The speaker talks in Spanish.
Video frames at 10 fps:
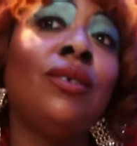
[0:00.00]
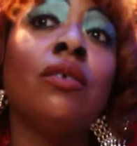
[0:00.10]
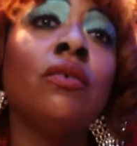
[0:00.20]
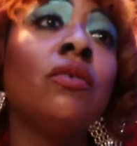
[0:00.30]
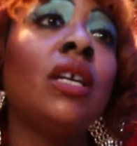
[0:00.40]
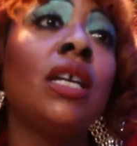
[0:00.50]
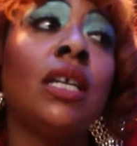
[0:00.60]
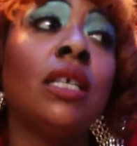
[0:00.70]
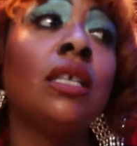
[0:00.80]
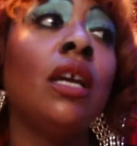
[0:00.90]

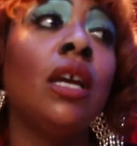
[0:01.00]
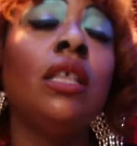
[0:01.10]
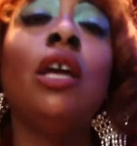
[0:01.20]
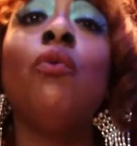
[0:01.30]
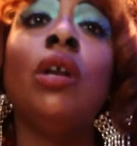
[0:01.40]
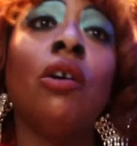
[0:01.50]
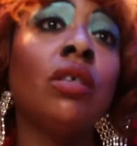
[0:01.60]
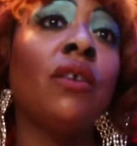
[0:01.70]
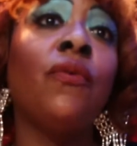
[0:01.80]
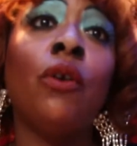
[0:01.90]
Entonces, de una u
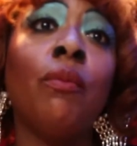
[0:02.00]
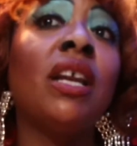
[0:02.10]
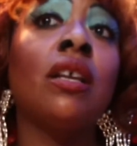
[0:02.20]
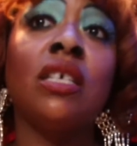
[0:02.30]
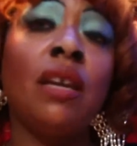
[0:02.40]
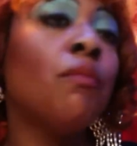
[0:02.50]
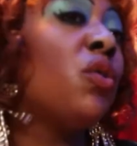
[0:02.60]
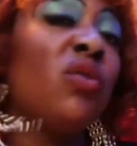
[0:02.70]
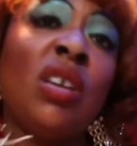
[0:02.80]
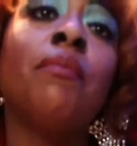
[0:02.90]
otra forma, el
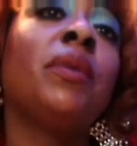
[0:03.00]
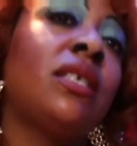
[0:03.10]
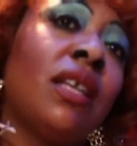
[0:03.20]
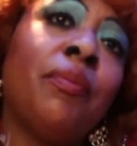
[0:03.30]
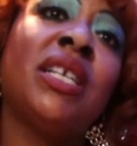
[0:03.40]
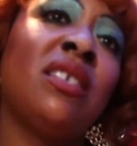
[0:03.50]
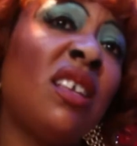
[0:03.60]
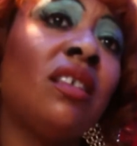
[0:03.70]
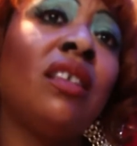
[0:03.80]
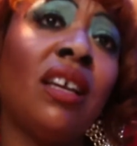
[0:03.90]
racismo siempre está
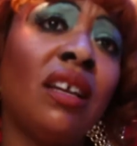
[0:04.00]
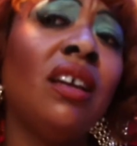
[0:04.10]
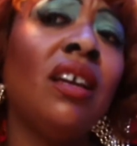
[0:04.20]
presente